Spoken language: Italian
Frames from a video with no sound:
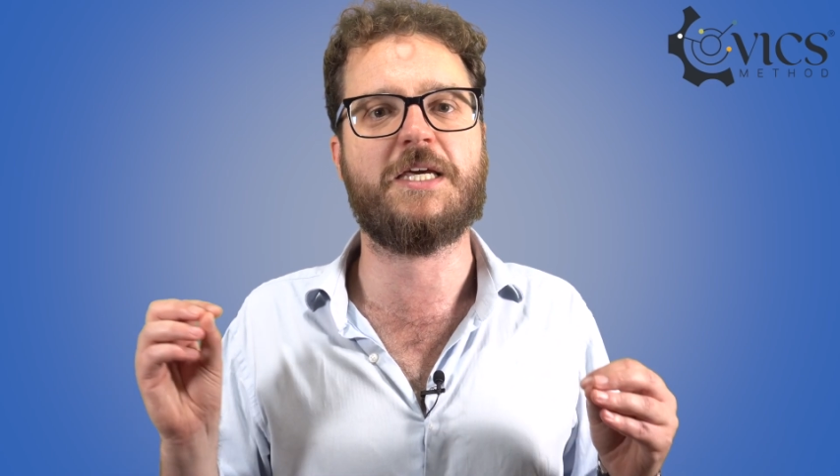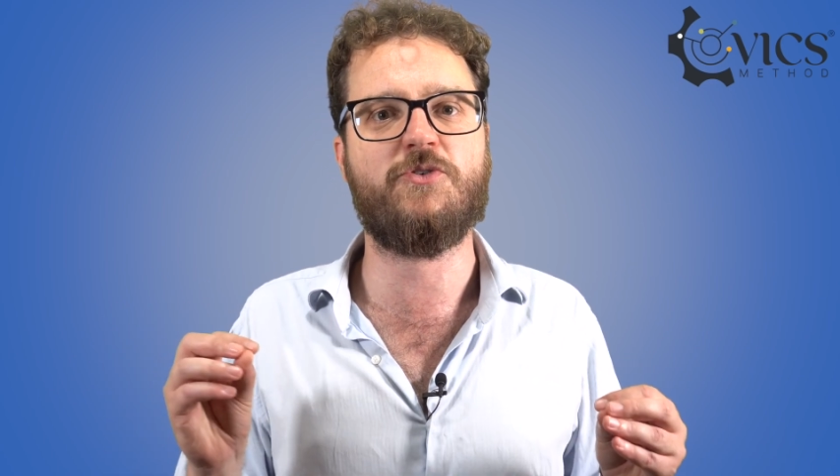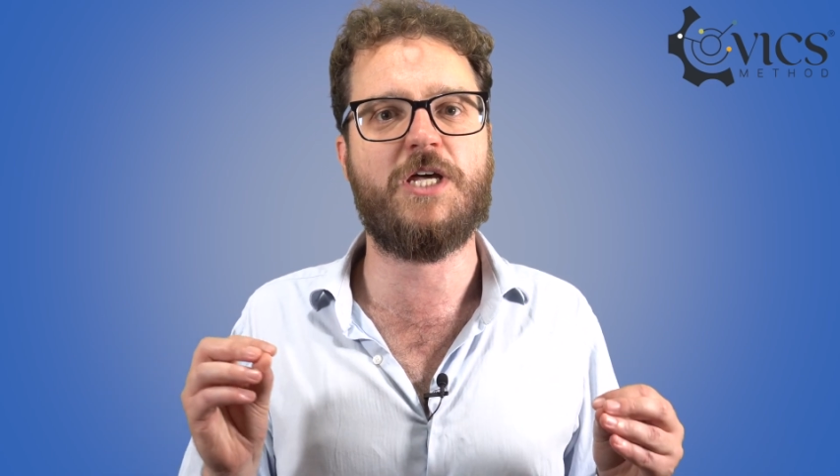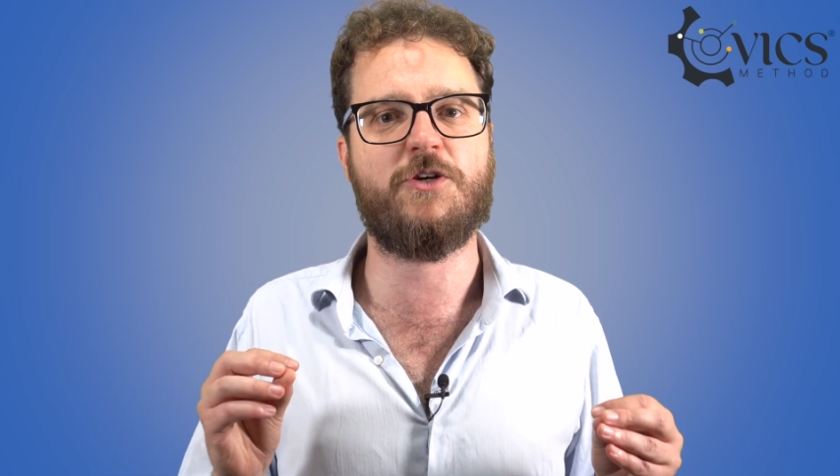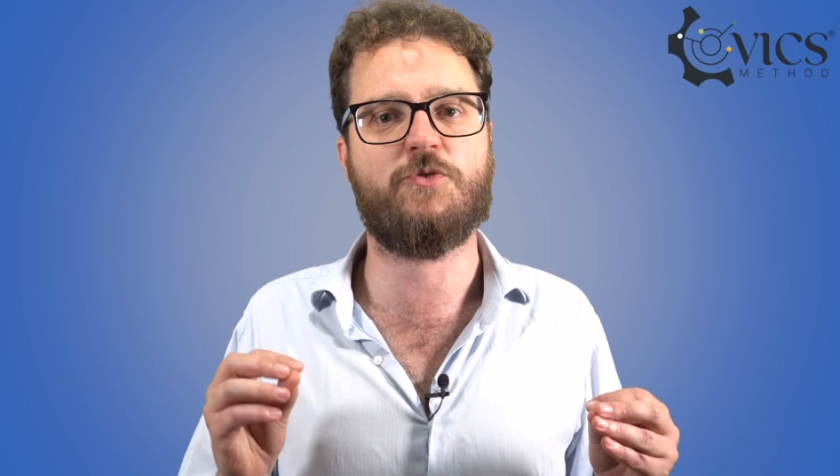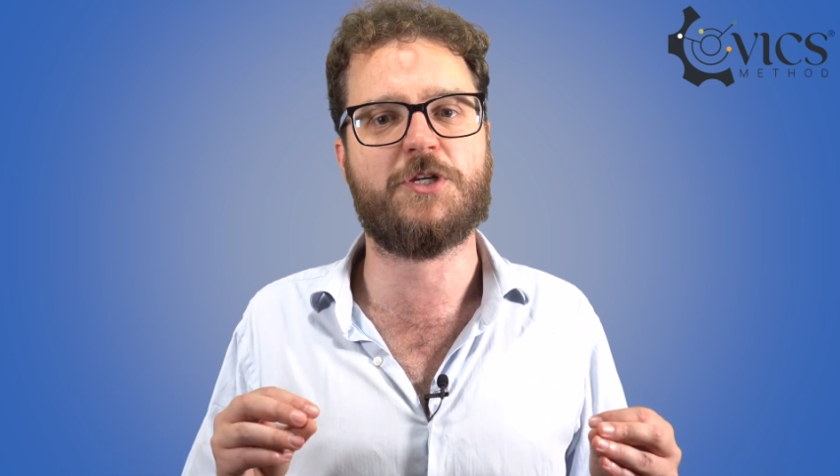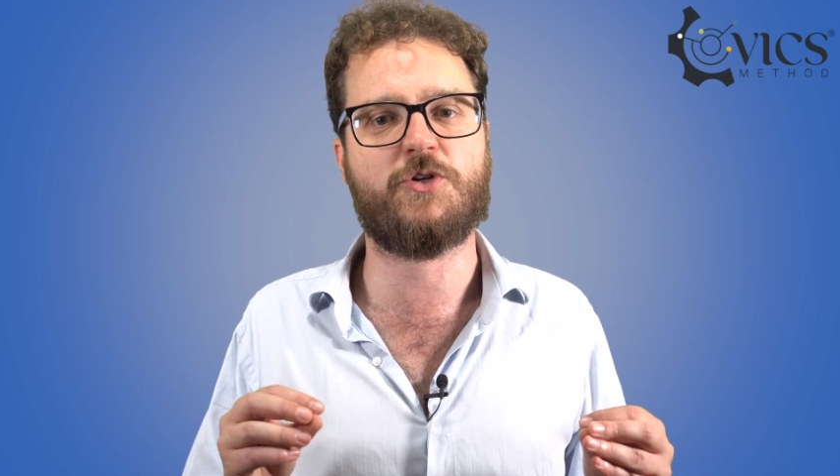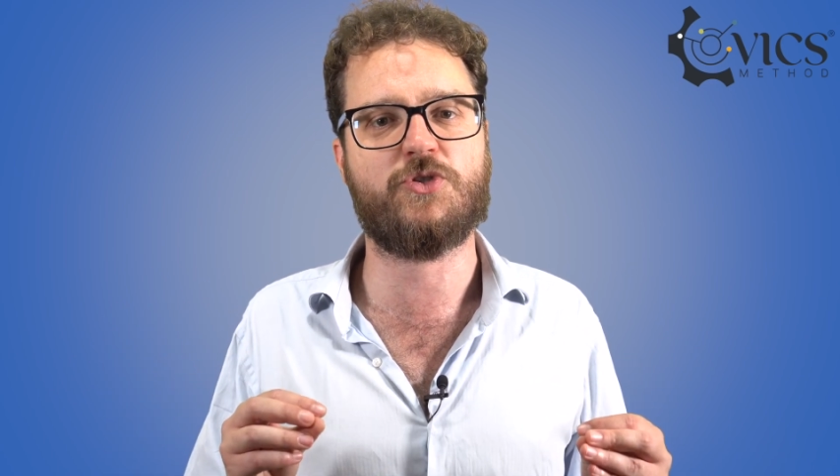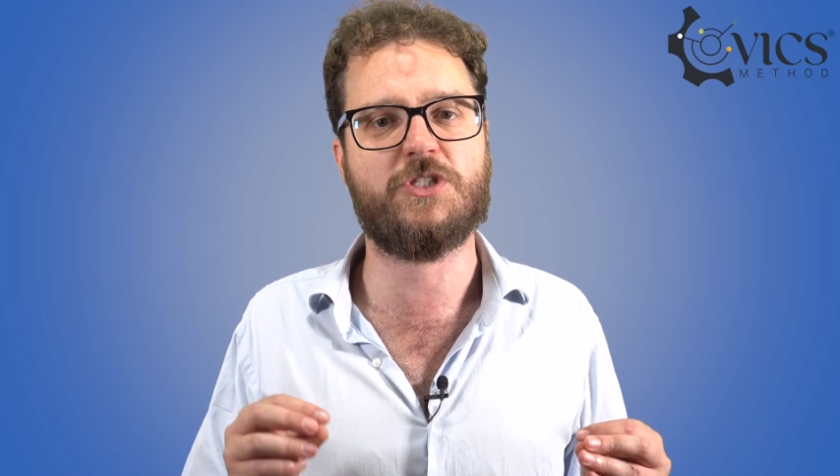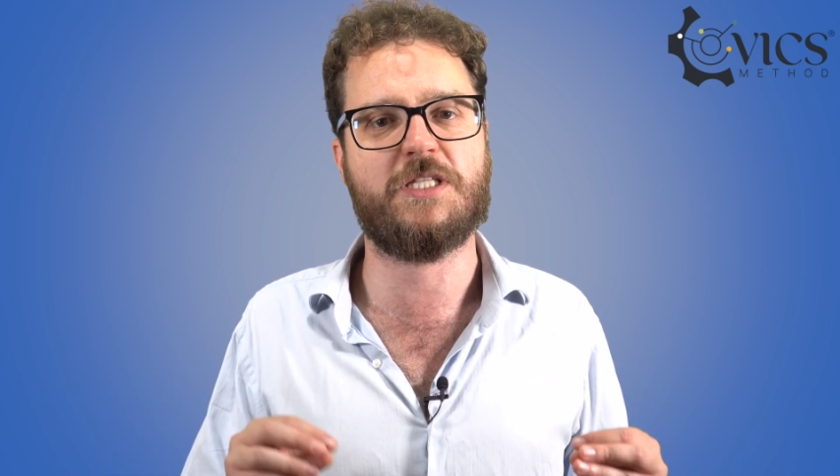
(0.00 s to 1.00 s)
non hanno per
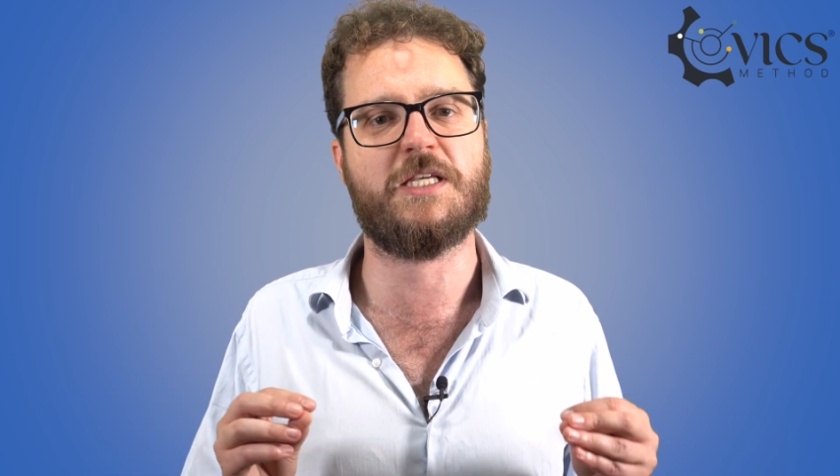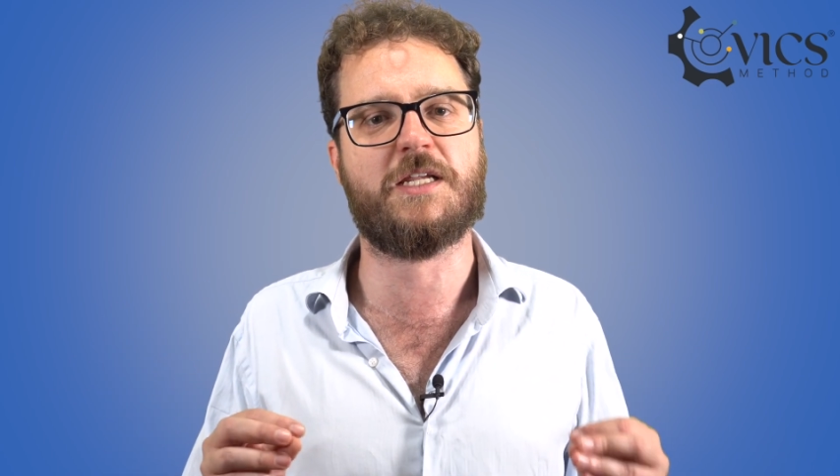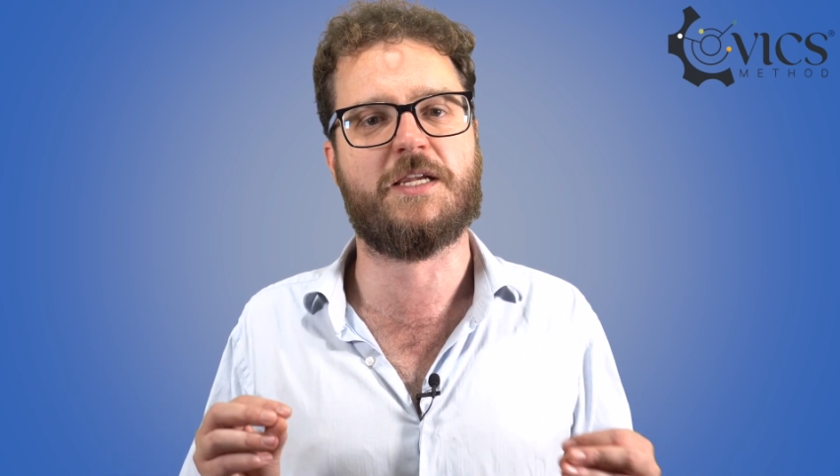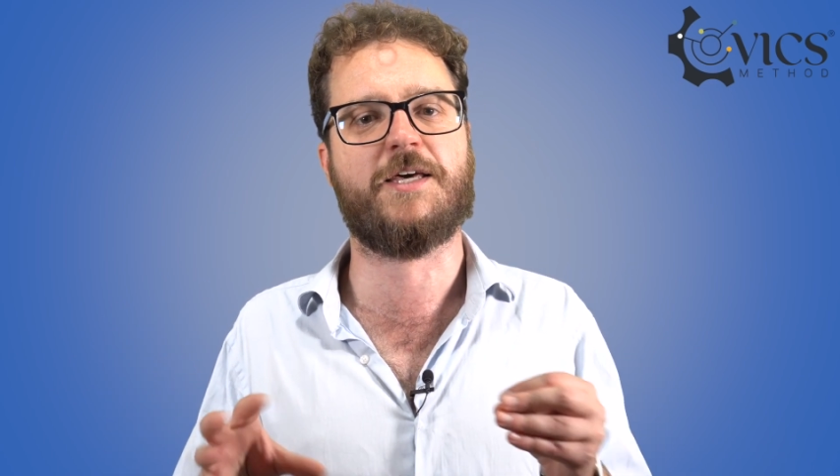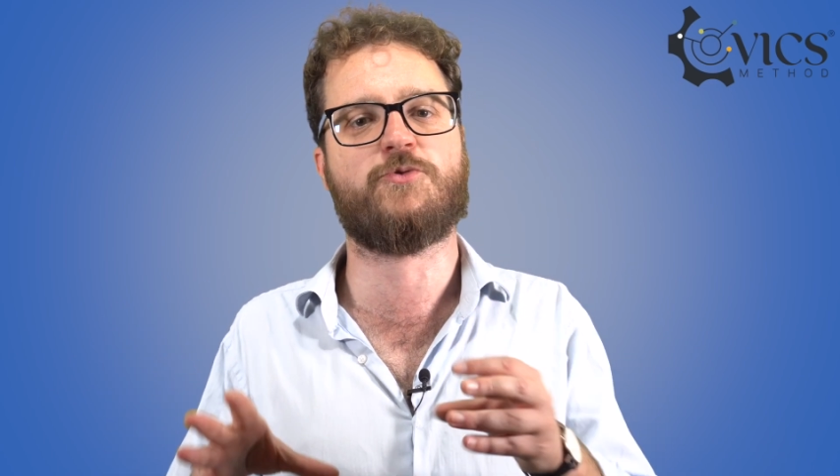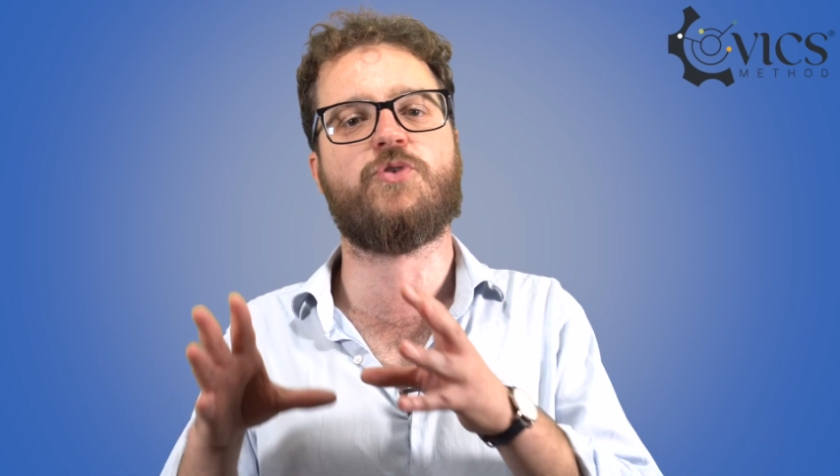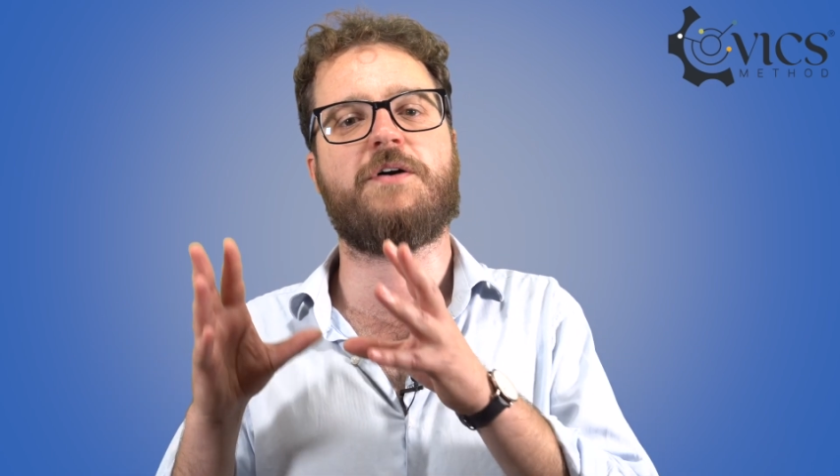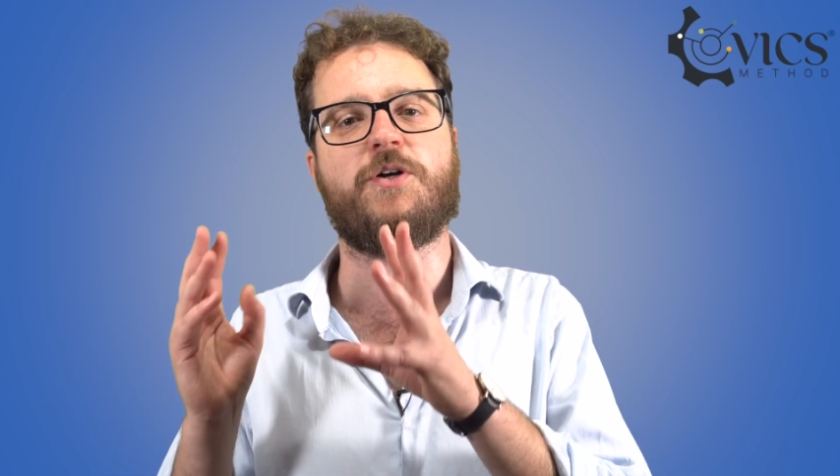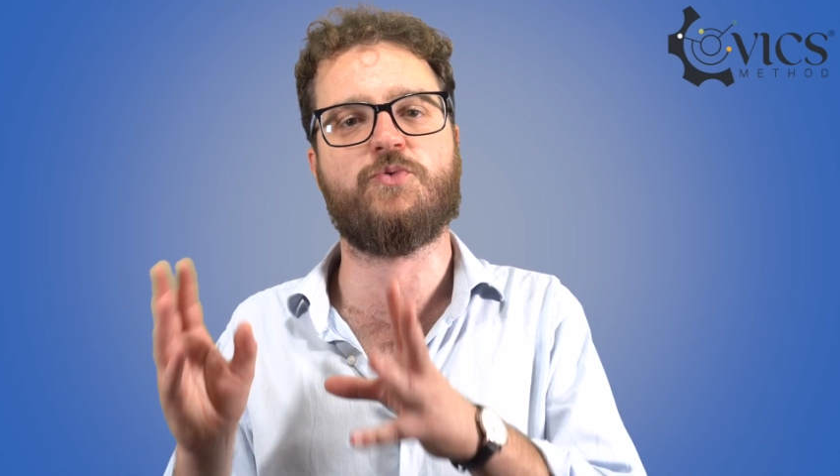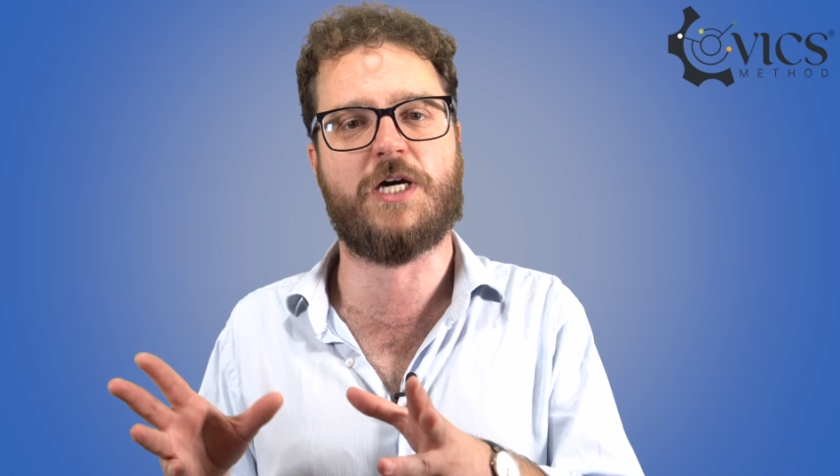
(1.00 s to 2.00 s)
così dire natura
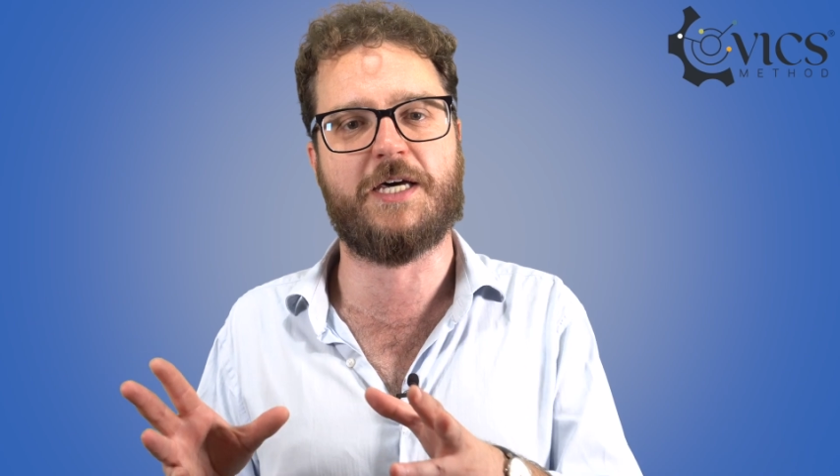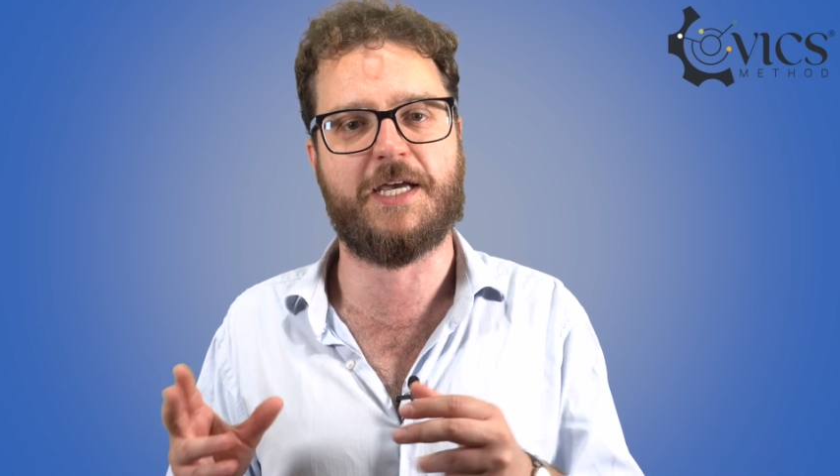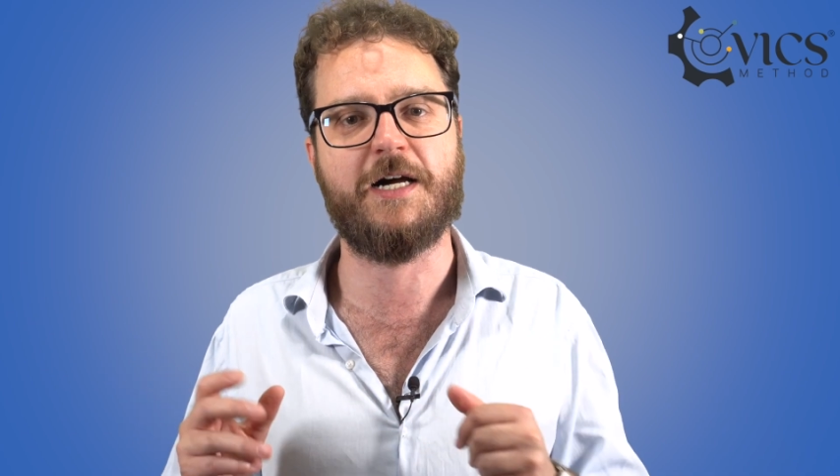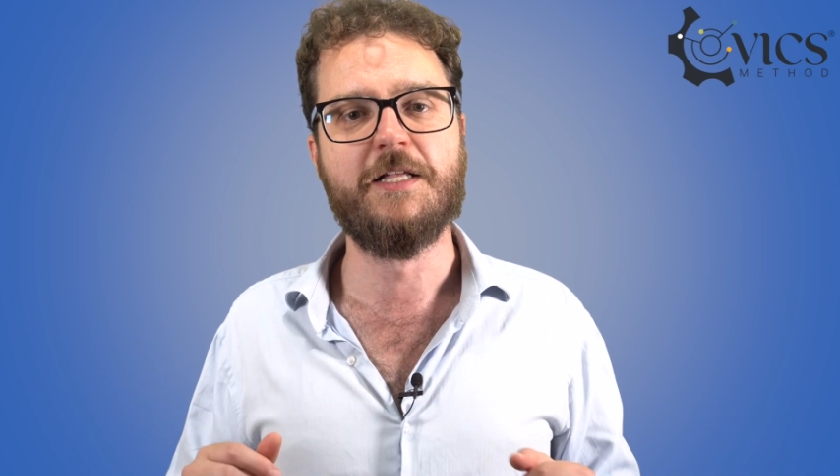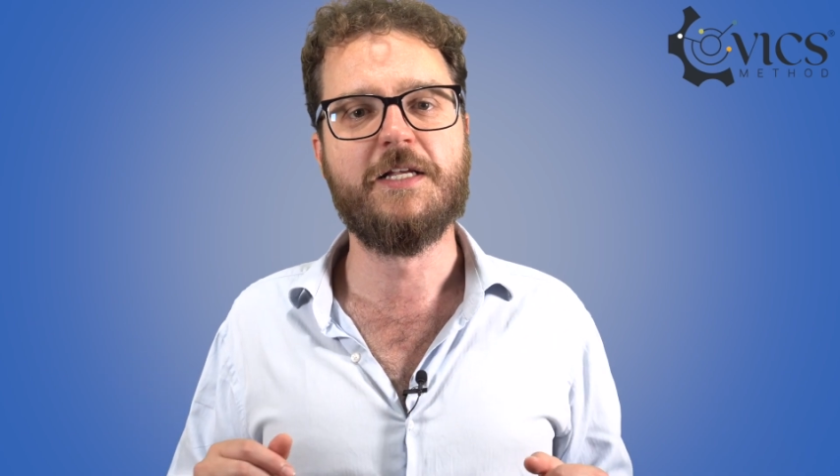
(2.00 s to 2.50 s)
valutaria